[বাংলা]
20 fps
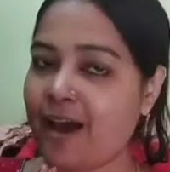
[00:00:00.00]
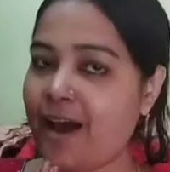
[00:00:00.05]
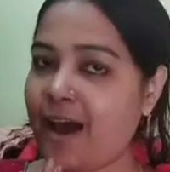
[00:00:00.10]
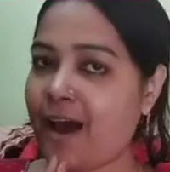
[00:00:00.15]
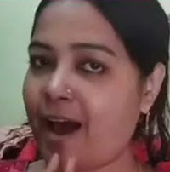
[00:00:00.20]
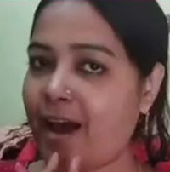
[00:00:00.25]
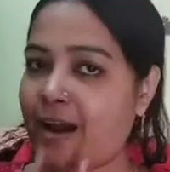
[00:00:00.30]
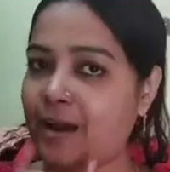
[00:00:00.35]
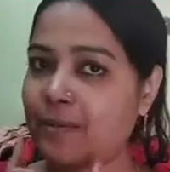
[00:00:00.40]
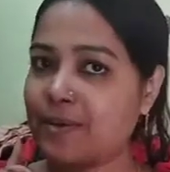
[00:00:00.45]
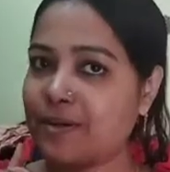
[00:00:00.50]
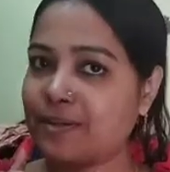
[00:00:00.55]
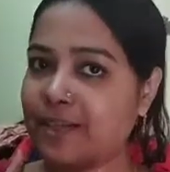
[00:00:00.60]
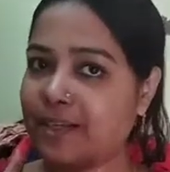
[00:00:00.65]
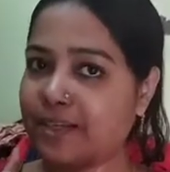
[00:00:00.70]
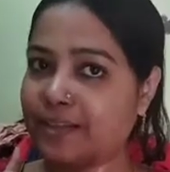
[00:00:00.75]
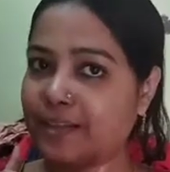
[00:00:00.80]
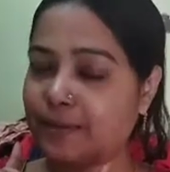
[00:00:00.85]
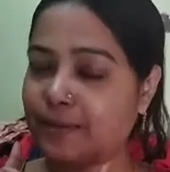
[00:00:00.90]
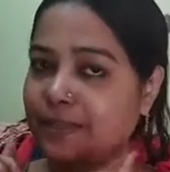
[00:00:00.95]
আর আমার
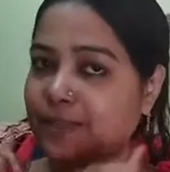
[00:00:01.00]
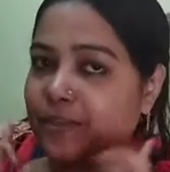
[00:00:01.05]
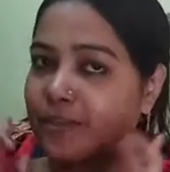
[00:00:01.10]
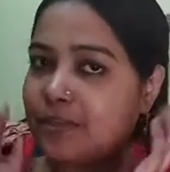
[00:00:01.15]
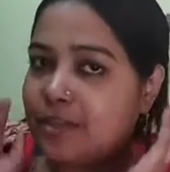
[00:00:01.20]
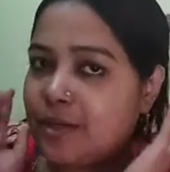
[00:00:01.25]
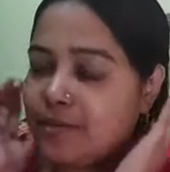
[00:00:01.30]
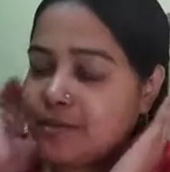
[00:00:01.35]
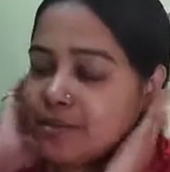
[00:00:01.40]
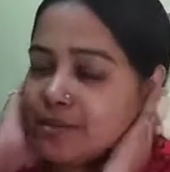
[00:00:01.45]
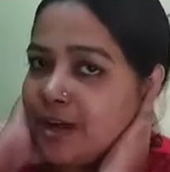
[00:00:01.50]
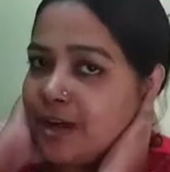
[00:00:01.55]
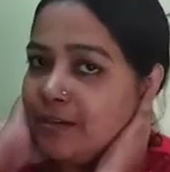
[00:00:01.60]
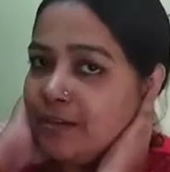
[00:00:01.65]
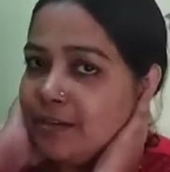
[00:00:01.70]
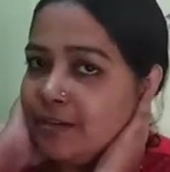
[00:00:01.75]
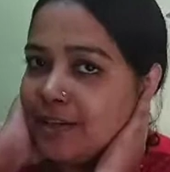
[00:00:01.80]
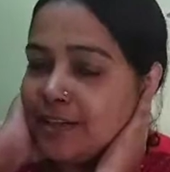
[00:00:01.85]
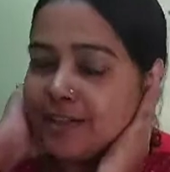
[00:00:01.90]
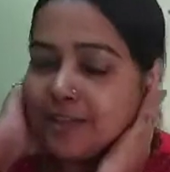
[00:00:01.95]
দেখতেই পাচ্ছি যে আমার স্নান
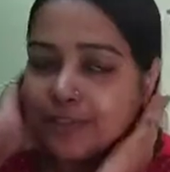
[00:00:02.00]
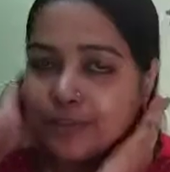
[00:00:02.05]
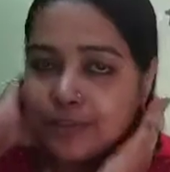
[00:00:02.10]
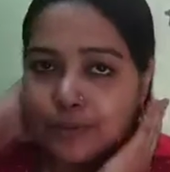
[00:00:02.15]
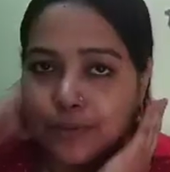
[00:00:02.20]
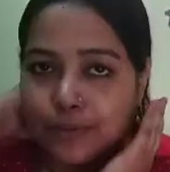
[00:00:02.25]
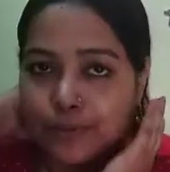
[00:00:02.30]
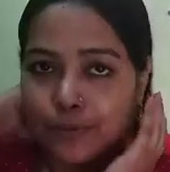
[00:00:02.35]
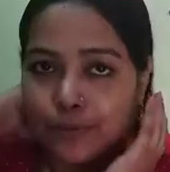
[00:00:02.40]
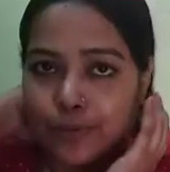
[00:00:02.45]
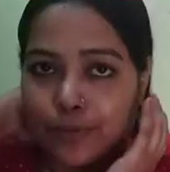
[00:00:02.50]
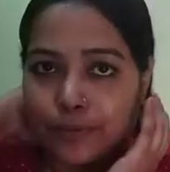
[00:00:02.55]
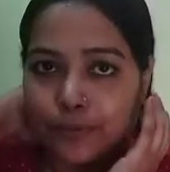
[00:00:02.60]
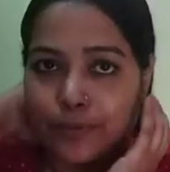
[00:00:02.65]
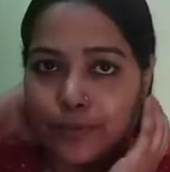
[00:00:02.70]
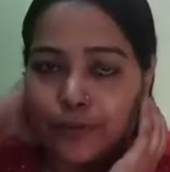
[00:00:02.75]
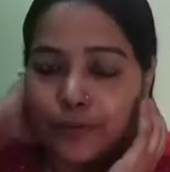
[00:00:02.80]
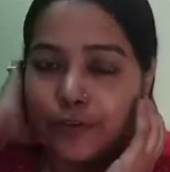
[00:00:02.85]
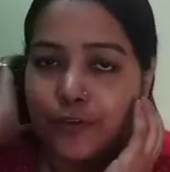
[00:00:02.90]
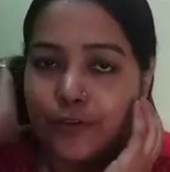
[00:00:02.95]
হয়ে গেছে কিন্তু আমি চুলটা
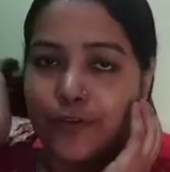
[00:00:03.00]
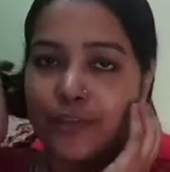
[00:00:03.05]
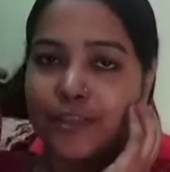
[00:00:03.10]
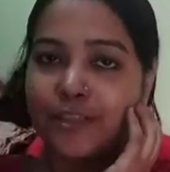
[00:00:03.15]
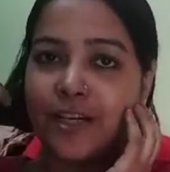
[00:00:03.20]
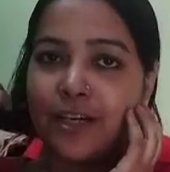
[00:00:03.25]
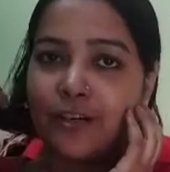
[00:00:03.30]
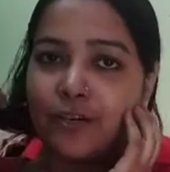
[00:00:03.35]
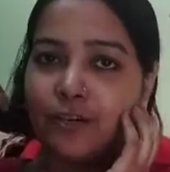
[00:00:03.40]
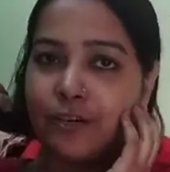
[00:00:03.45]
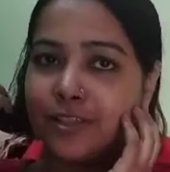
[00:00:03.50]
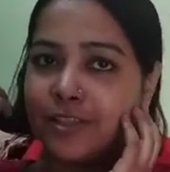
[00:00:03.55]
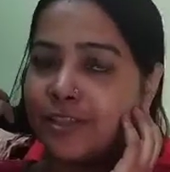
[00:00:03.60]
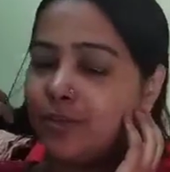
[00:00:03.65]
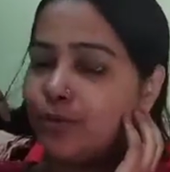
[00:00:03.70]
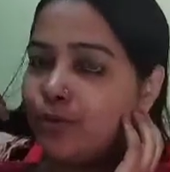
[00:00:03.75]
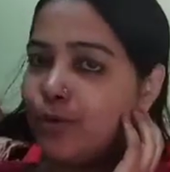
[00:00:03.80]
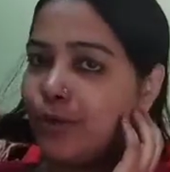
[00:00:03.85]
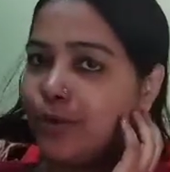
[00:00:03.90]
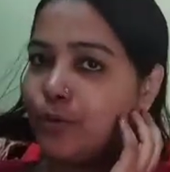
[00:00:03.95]
বিরুনি করে স্নান করেছি
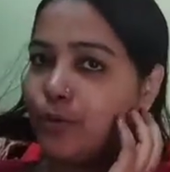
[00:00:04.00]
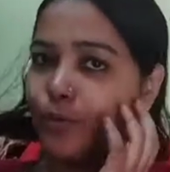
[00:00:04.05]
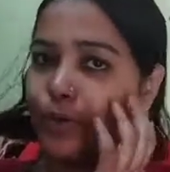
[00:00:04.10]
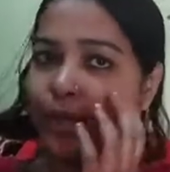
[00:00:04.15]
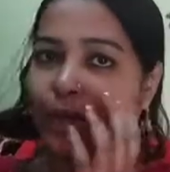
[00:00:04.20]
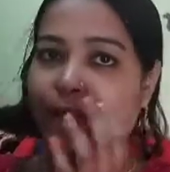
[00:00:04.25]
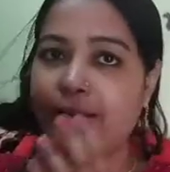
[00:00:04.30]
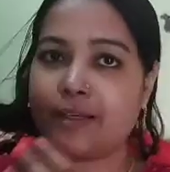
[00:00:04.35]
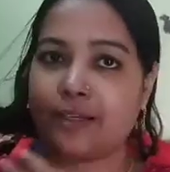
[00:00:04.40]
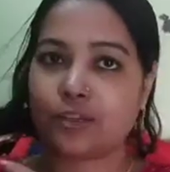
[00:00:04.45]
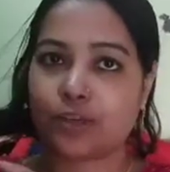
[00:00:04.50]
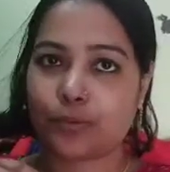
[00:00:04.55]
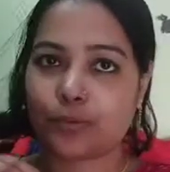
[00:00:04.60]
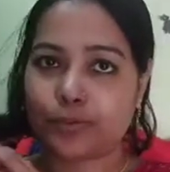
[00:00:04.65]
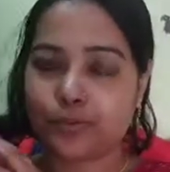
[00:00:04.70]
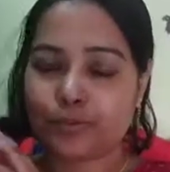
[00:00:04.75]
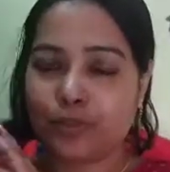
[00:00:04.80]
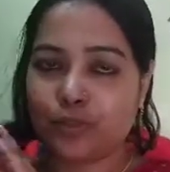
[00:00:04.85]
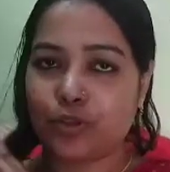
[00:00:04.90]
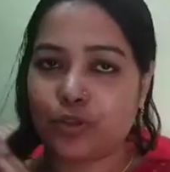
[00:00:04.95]
চুলের বুড়ায় আর কি
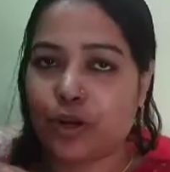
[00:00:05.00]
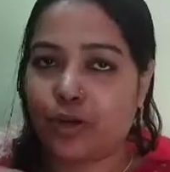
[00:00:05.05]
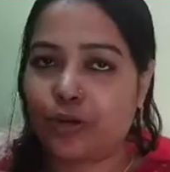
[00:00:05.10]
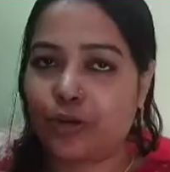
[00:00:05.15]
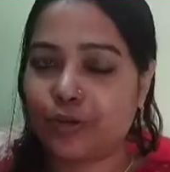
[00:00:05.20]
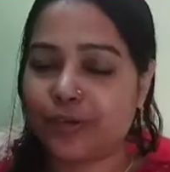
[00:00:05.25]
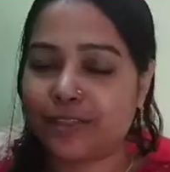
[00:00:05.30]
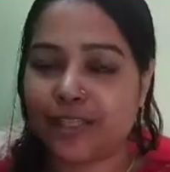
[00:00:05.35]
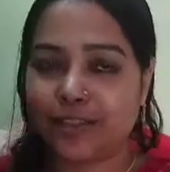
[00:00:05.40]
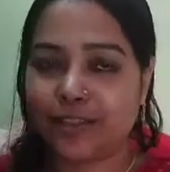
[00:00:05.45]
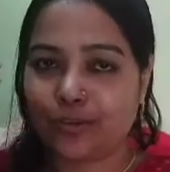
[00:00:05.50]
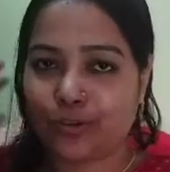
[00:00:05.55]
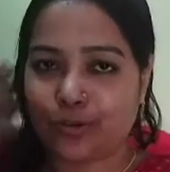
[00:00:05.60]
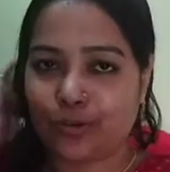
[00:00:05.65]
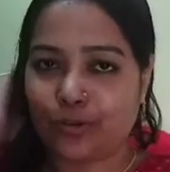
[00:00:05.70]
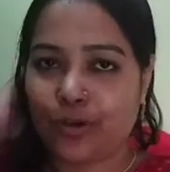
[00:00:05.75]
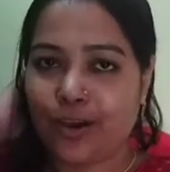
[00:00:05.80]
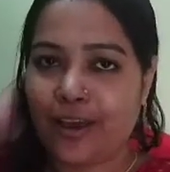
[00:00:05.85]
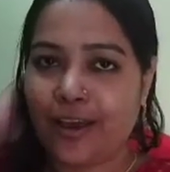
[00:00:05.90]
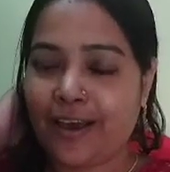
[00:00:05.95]
সবসময় জল ঢুকে যায় তো
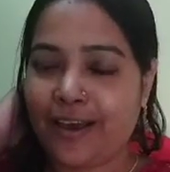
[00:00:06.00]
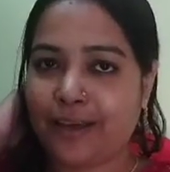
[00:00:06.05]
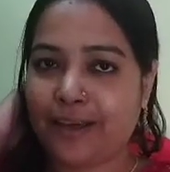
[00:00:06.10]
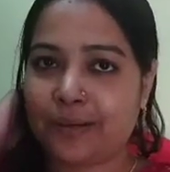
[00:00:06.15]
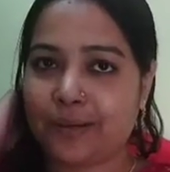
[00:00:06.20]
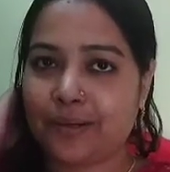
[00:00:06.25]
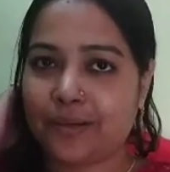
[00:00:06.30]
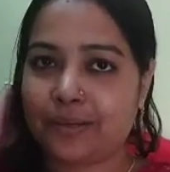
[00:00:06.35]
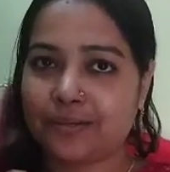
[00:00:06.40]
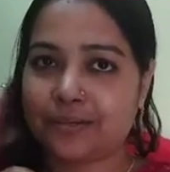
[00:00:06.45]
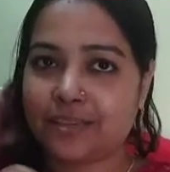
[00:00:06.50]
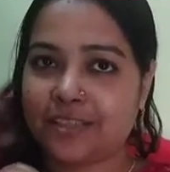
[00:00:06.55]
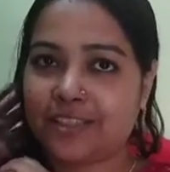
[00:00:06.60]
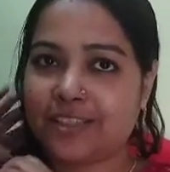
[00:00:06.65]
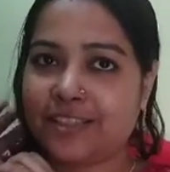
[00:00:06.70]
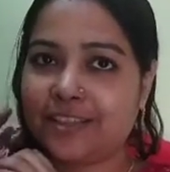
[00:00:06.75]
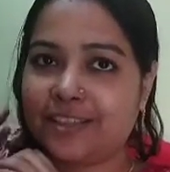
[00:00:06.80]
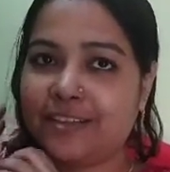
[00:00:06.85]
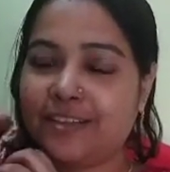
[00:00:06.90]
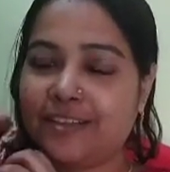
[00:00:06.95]
এইবার
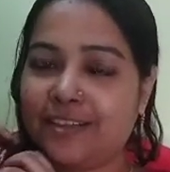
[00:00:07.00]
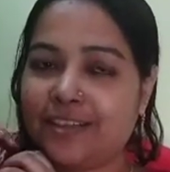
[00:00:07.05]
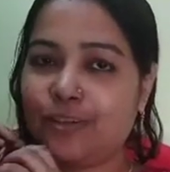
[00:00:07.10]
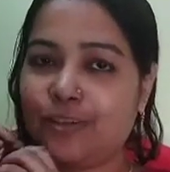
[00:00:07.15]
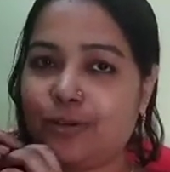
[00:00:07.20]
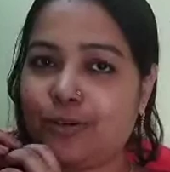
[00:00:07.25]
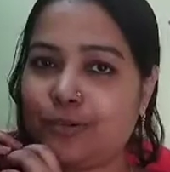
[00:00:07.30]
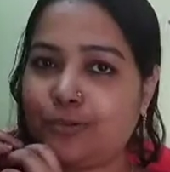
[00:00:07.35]
শীতের দিনে তো